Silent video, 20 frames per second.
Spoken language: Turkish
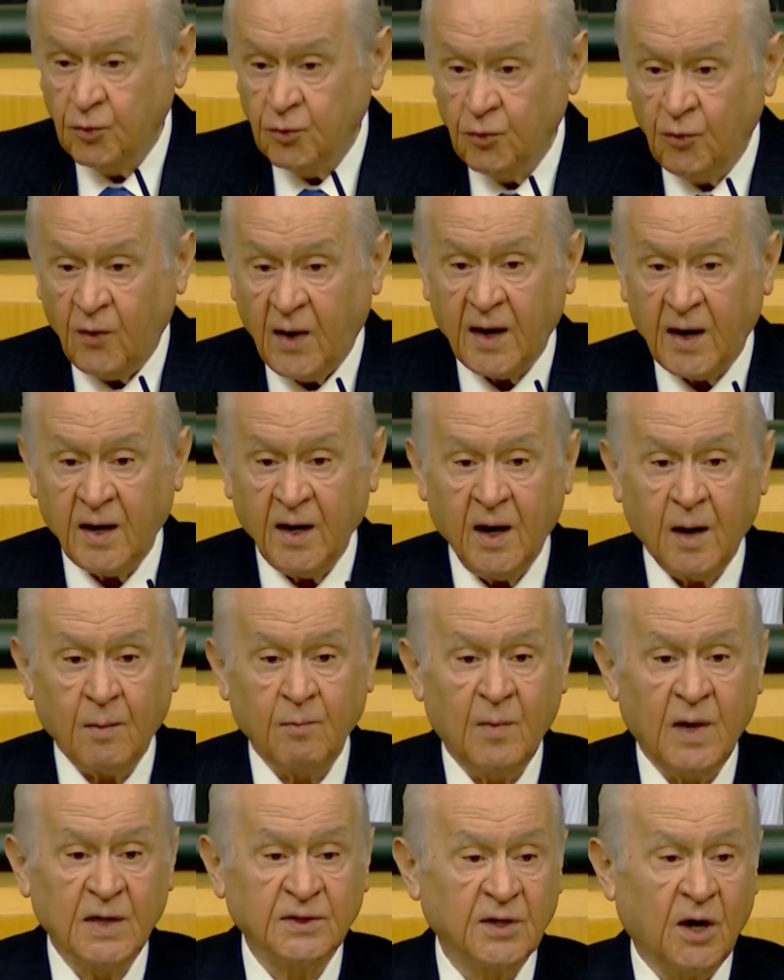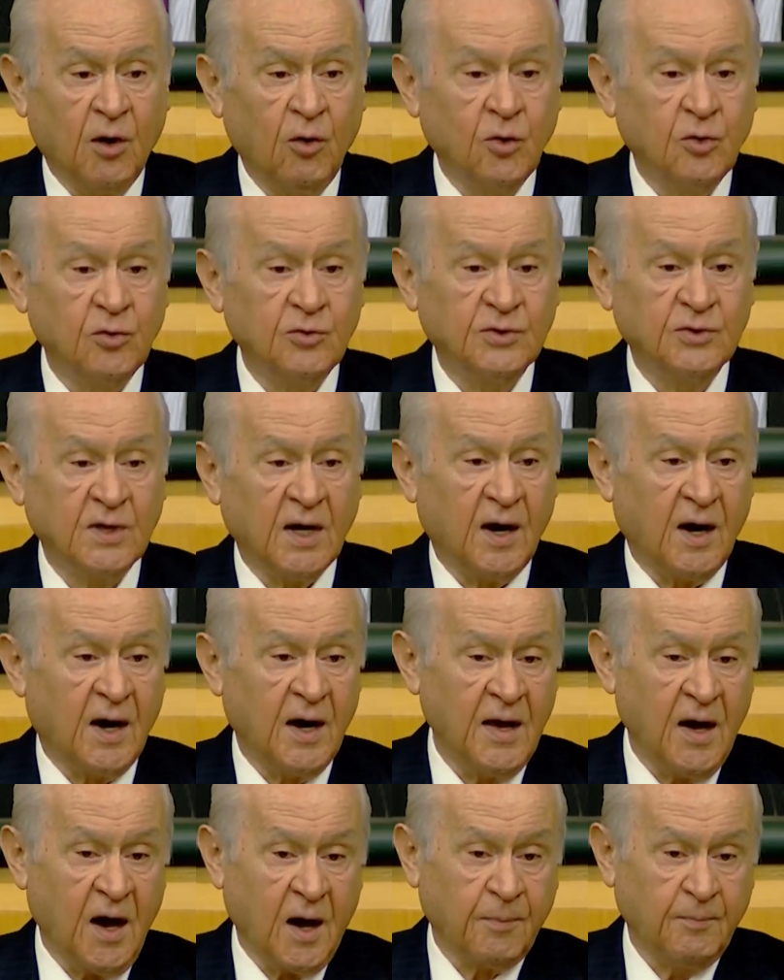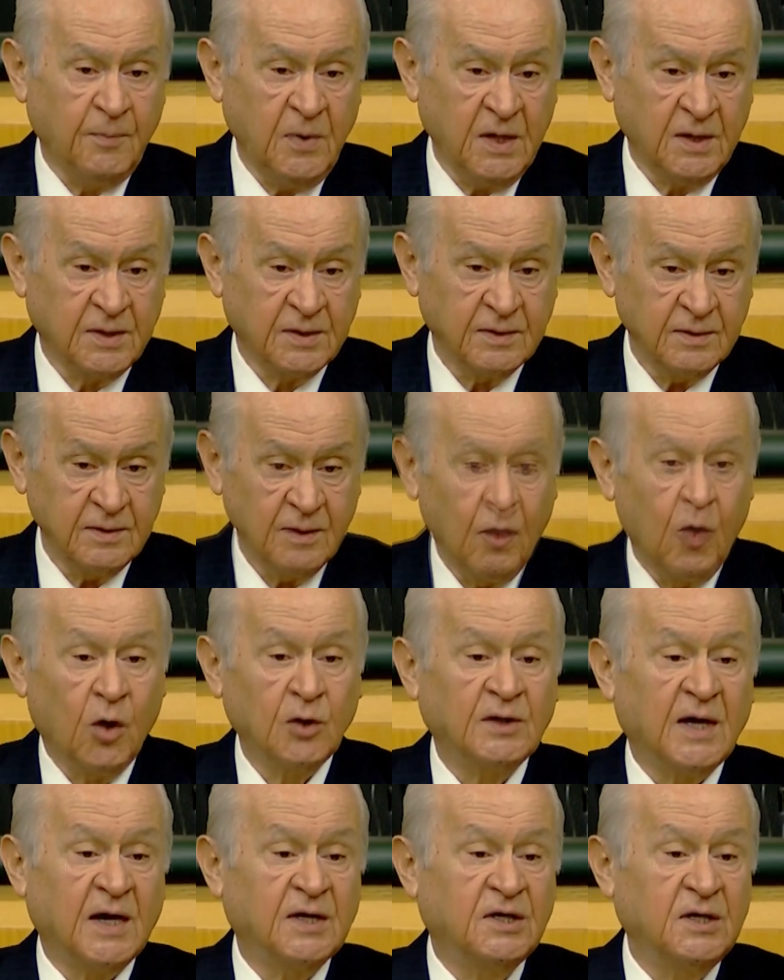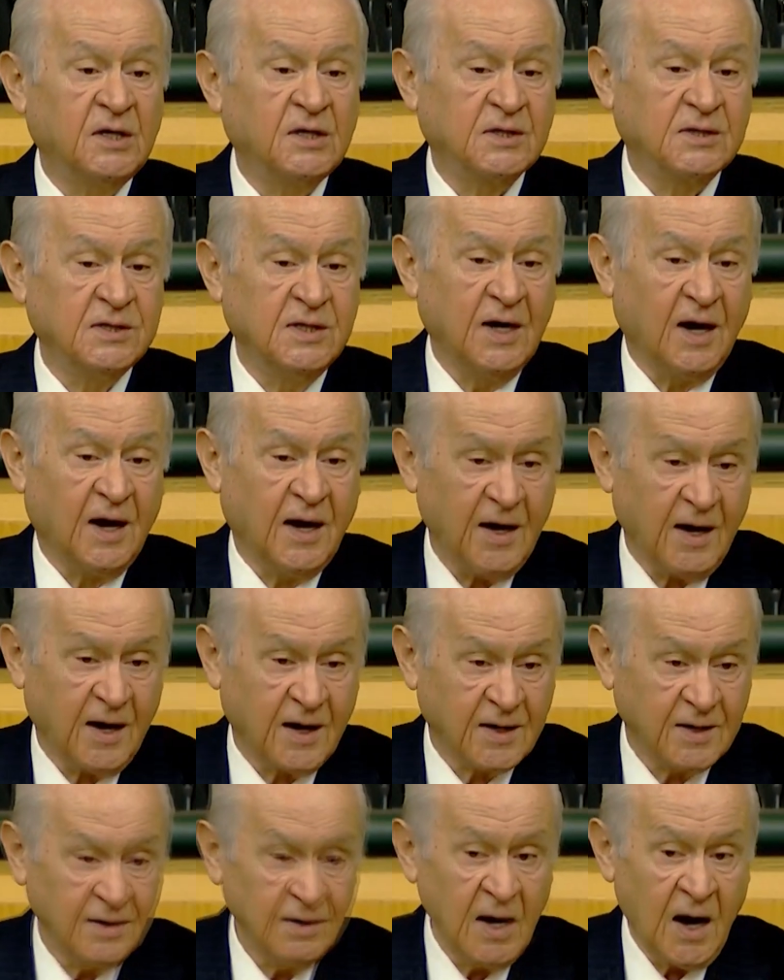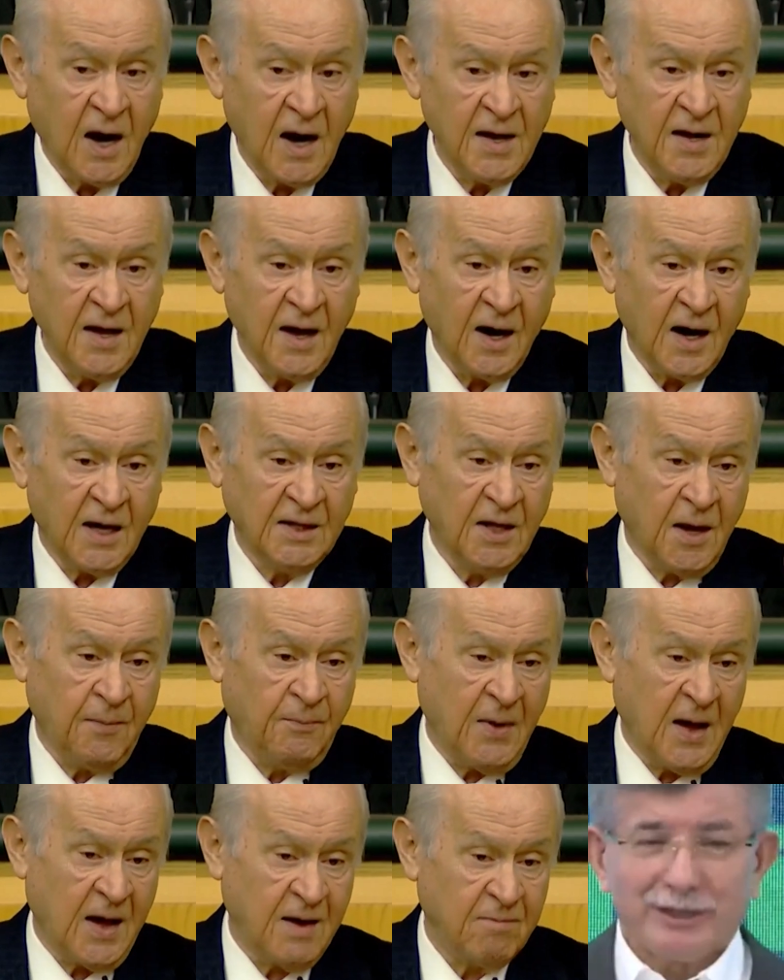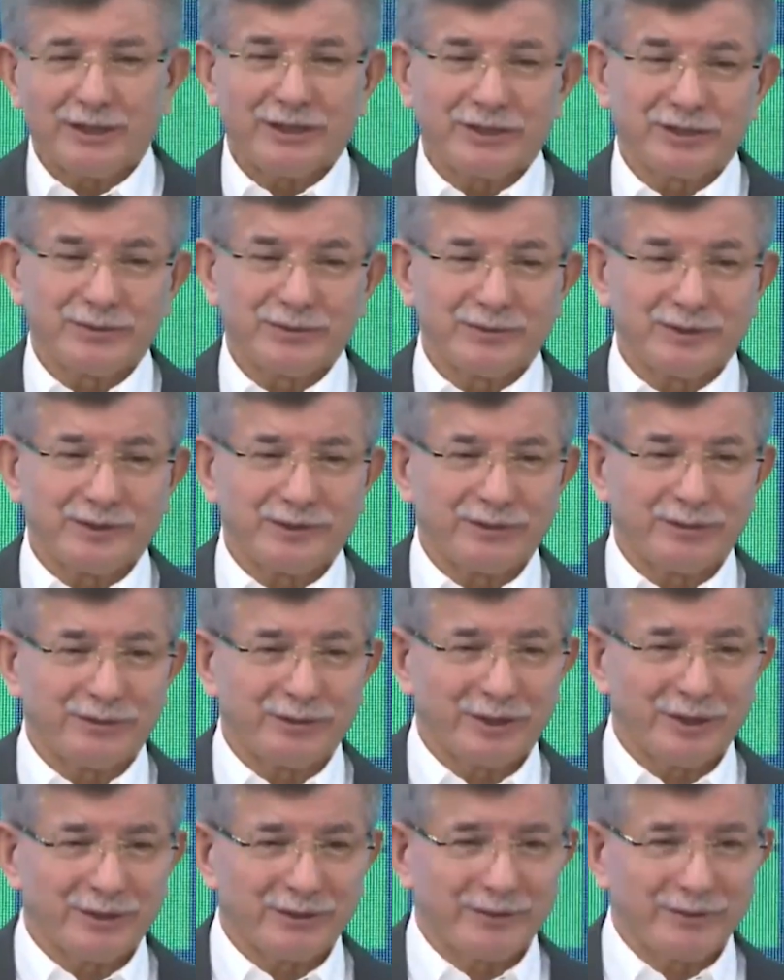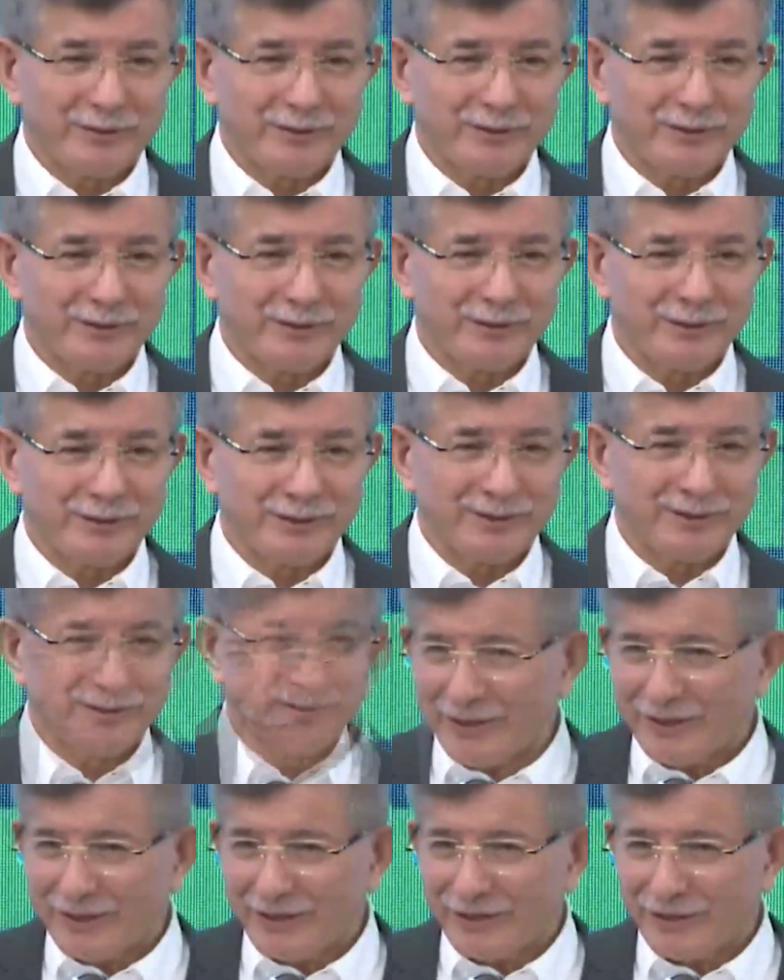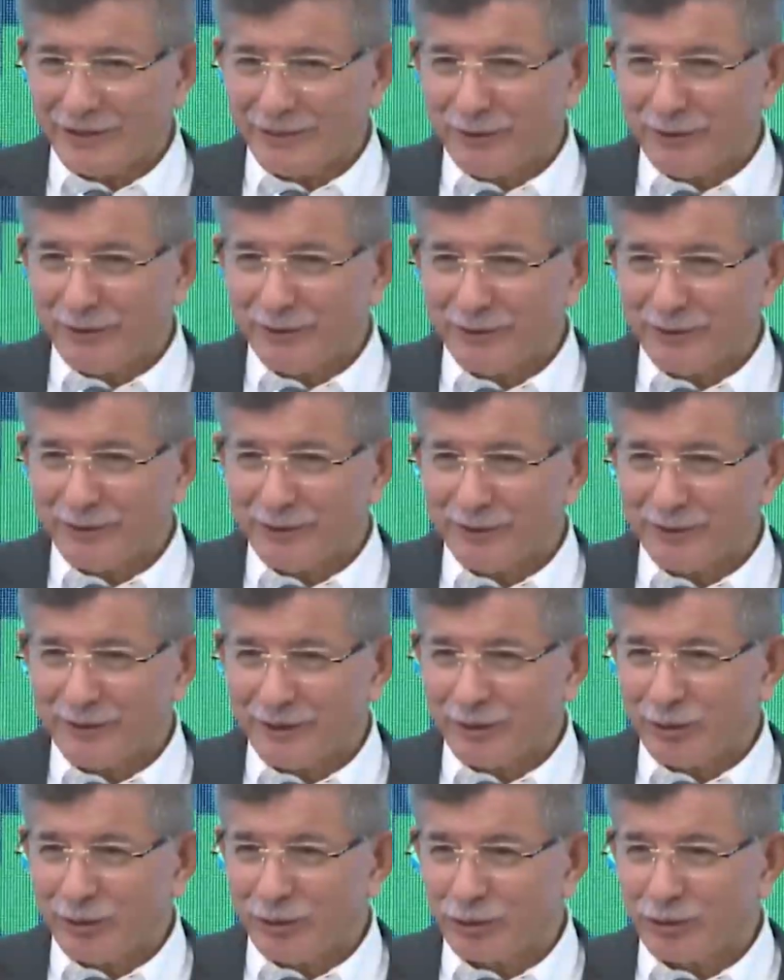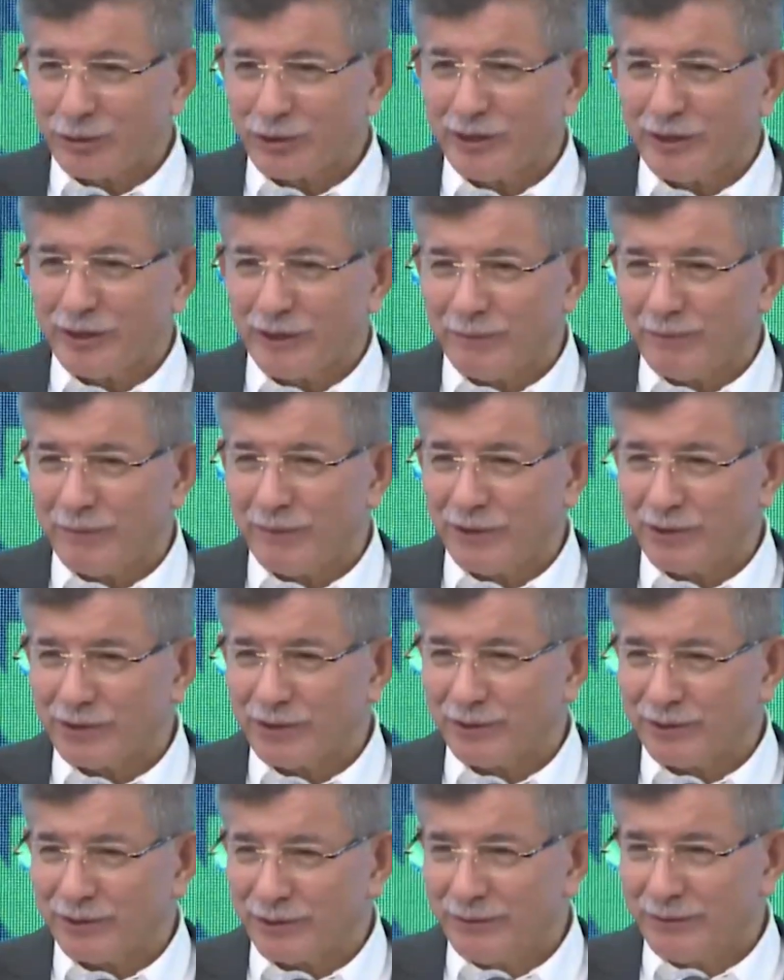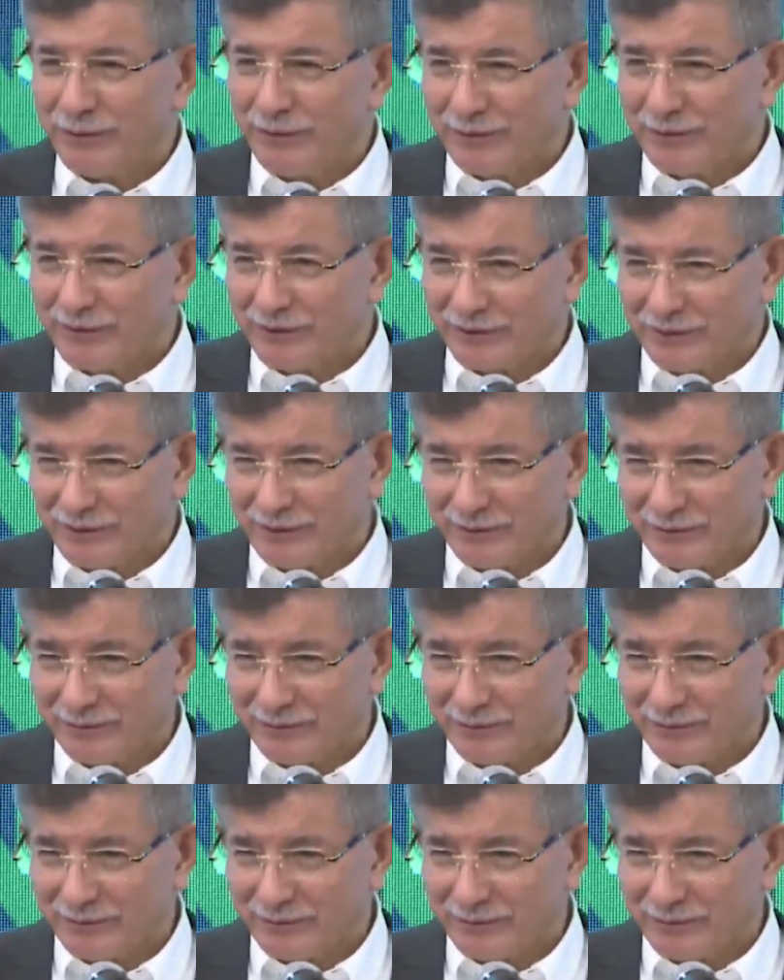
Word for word: Yuvarlak masa olunca ayak bir. O da gizli ayak. Yani HDP. Karşımızda da bir altılı masa var. Herkesin birbirini iterek köşe kapmaya çalıştığı bir masa.